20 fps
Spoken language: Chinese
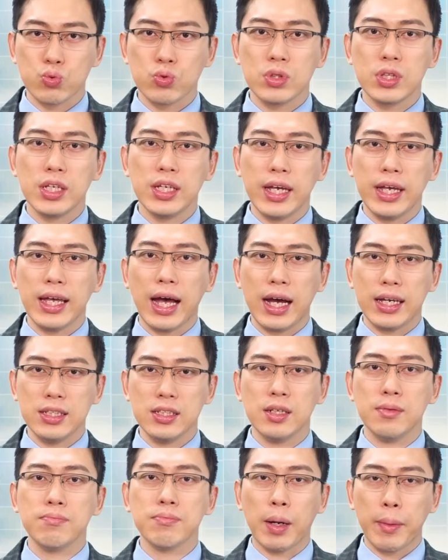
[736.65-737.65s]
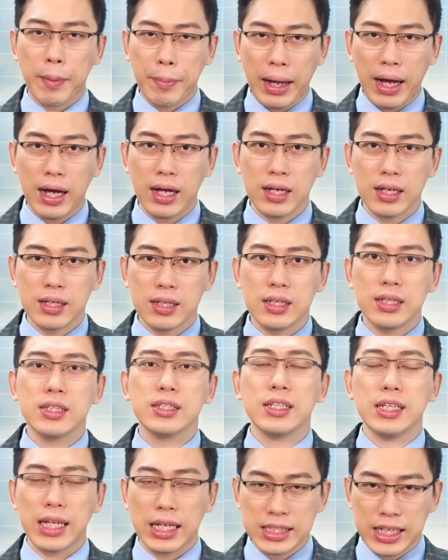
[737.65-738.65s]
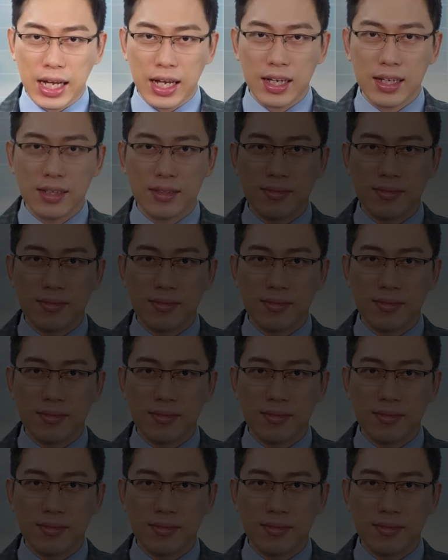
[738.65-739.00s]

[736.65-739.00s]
D a r e n 八八八。谢谢大家。